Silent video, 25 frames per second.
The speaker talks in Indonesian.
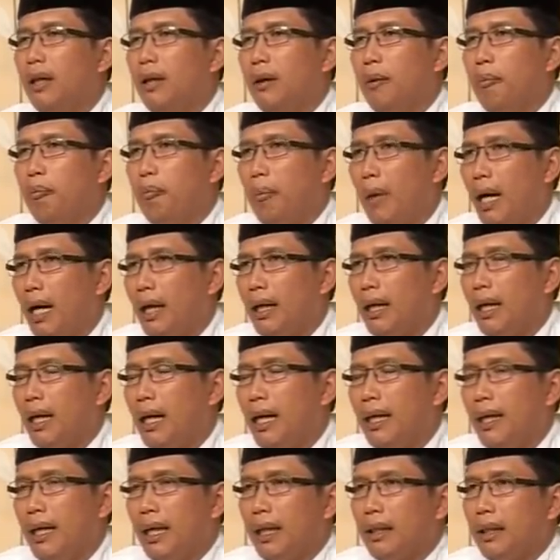
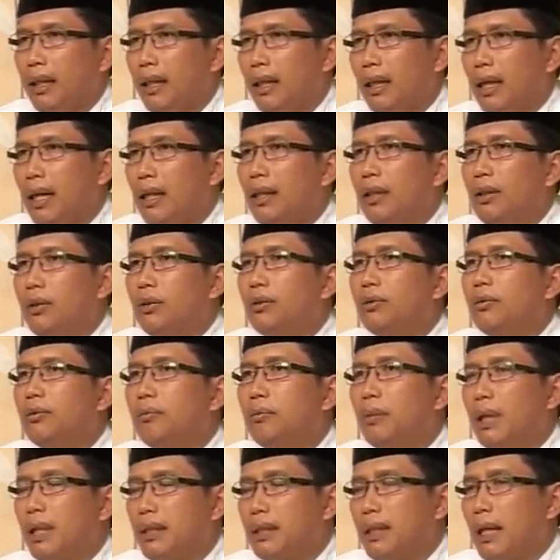makna yang
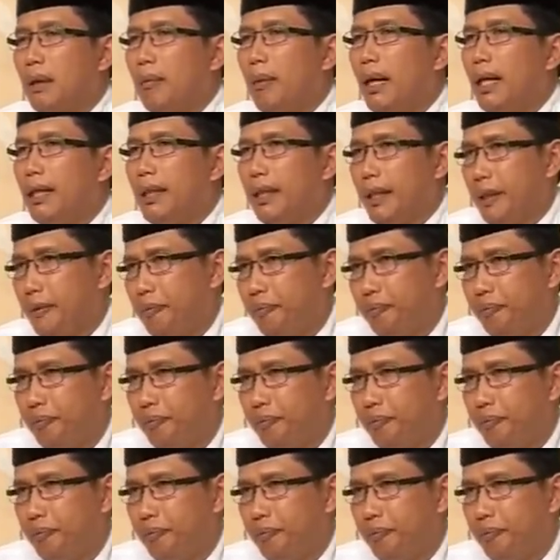terkandung bersamanya